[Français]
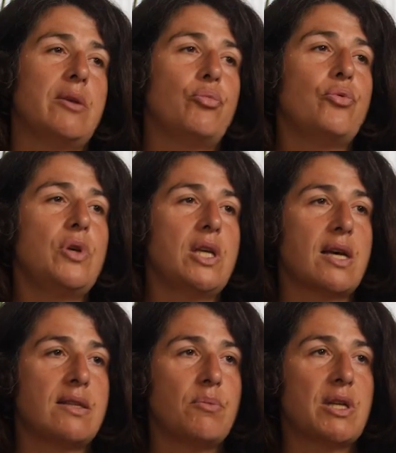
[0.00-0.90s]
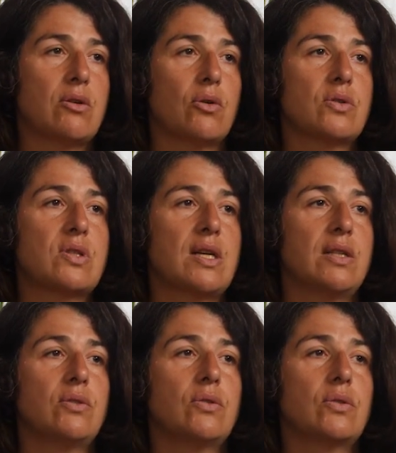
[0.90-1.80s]
Et puis, il y a des metteurs en
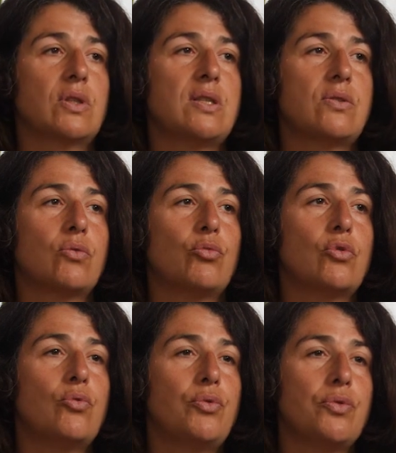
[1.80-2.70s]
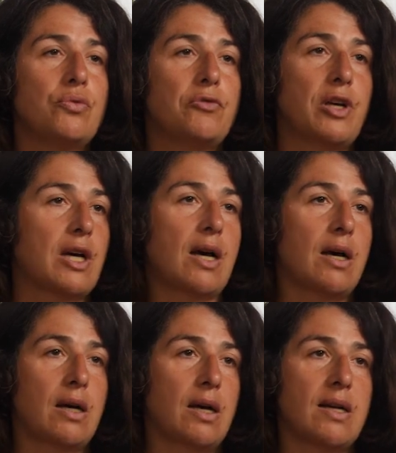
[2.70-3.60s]
scène qui sont beaucoup plus ouverts
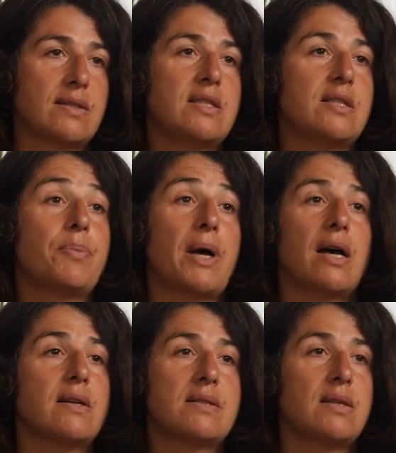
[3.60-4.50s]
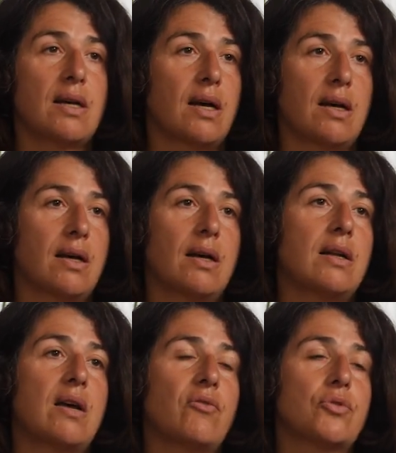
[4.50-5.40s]
à, ce qui se passe et à
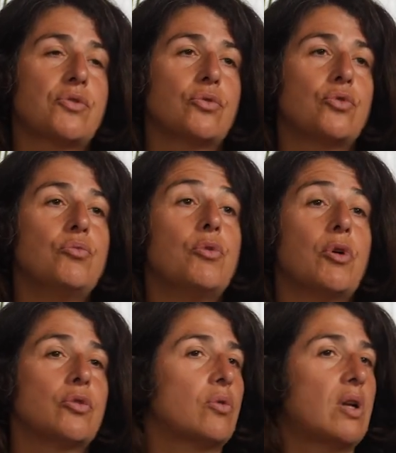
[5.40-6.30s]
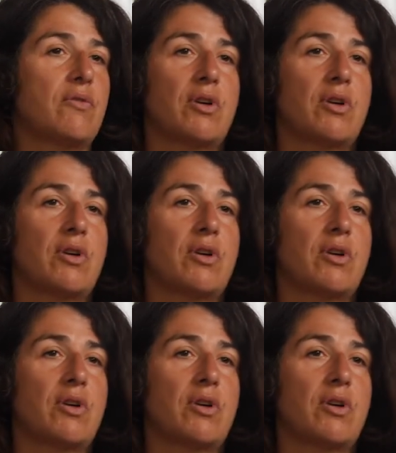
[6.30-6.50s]
l'invention du moment. Donc là,